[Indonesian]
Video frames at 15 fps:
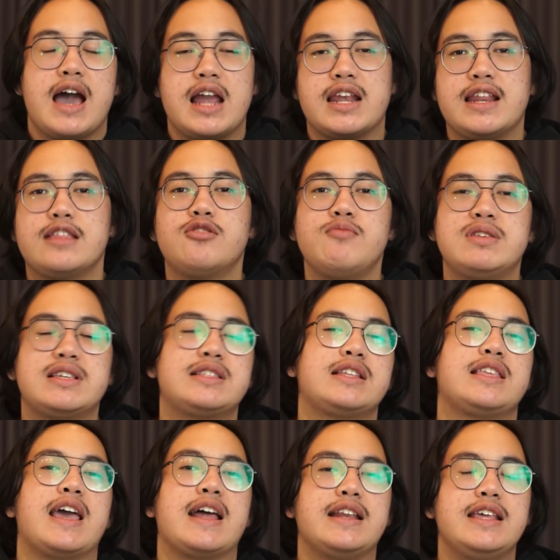Hal ini tuh bisa
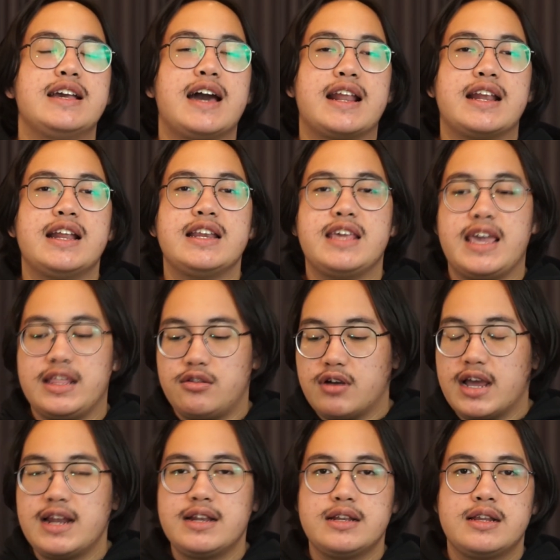terjadi karena dia itu
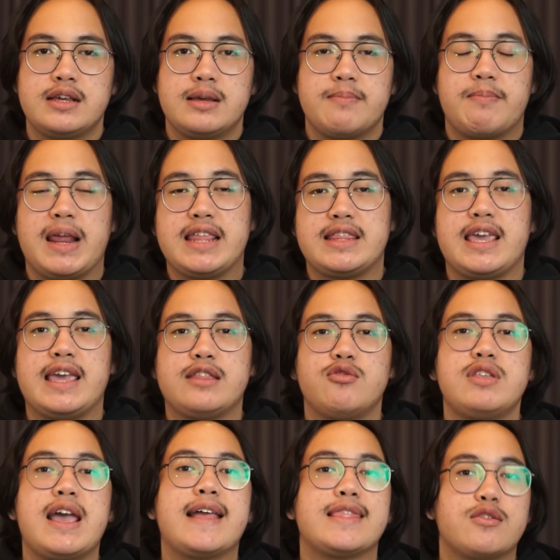kan plate-nya
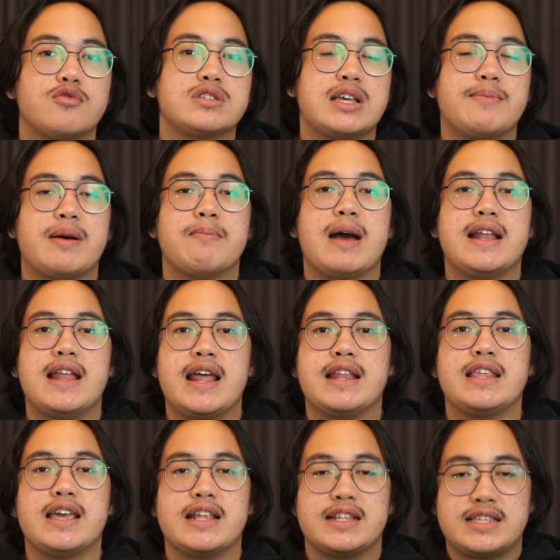itu nyatu sama
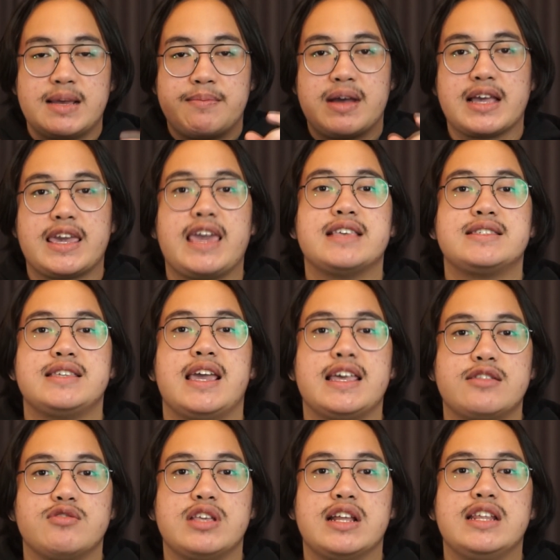badannya, sama case-nya
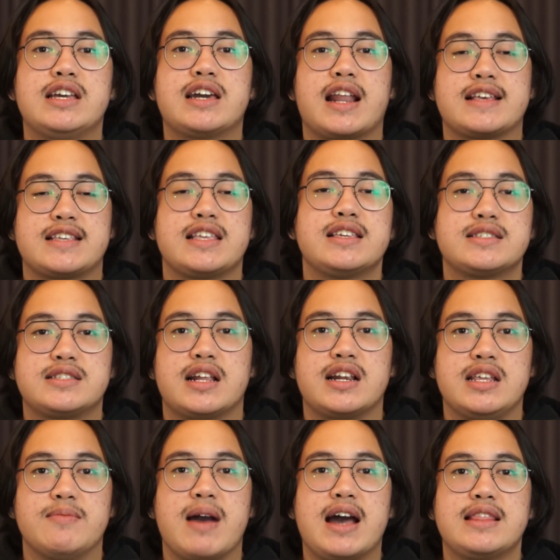itu. Jadi kerasanya
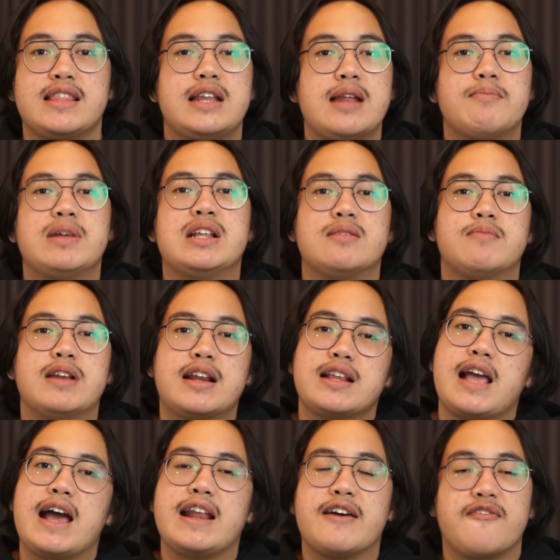sturdy banget dan bener-bener
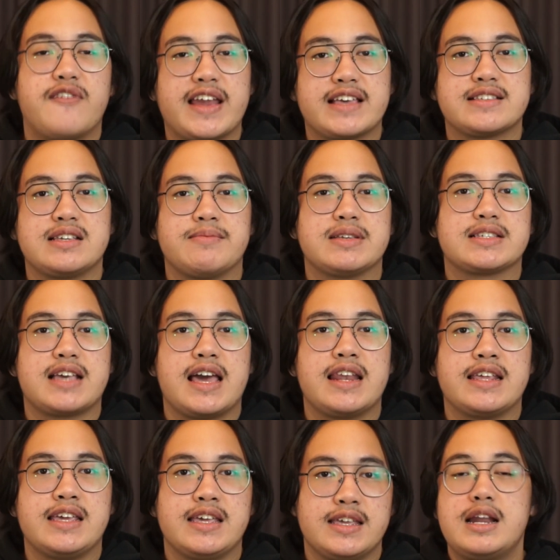gak ada flex sama
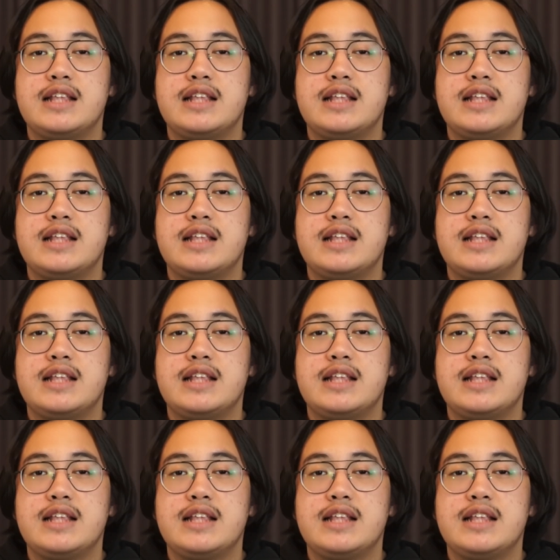sekali.